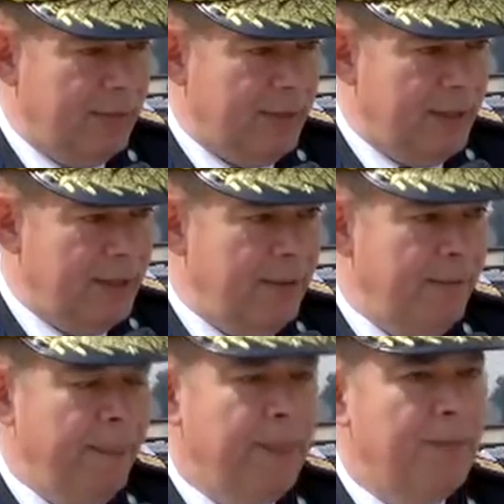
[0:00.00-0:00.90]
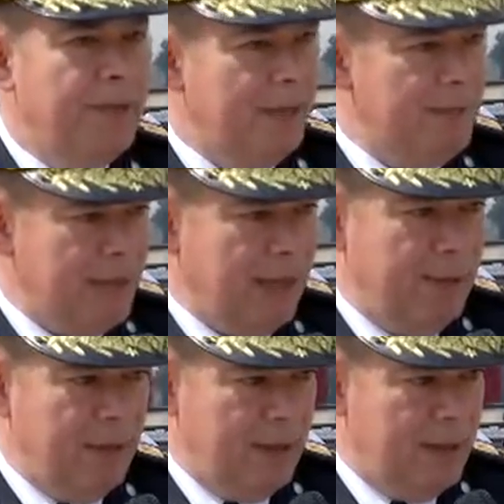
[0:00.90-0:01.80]
بتاعتها بيتم سحب
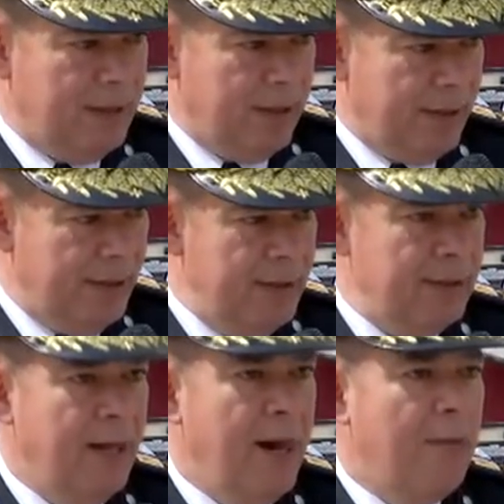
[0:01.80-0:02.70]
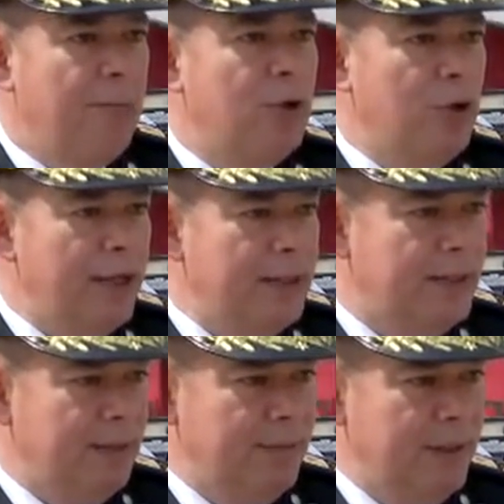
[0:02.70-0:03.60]
التراخيص
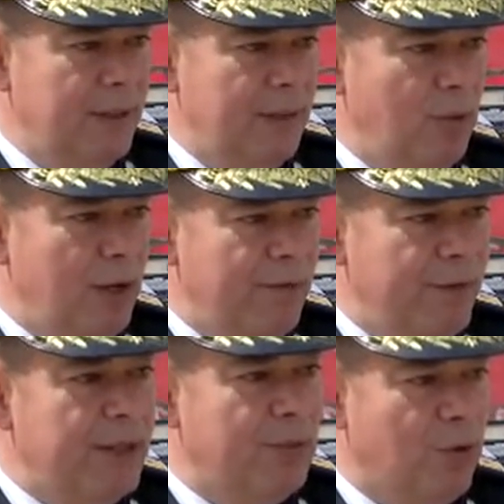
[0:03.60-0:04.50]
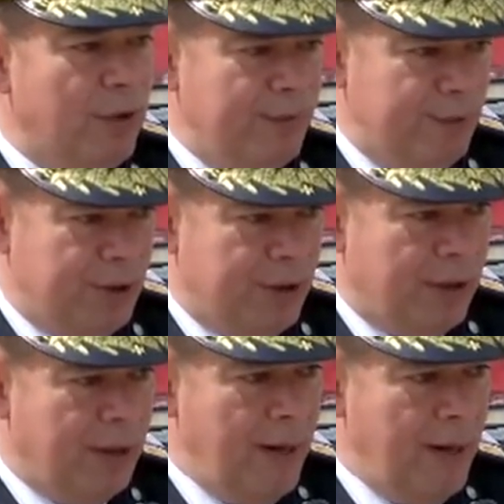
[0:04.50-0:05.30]
بنحد من المخالفات المروريه في الشارع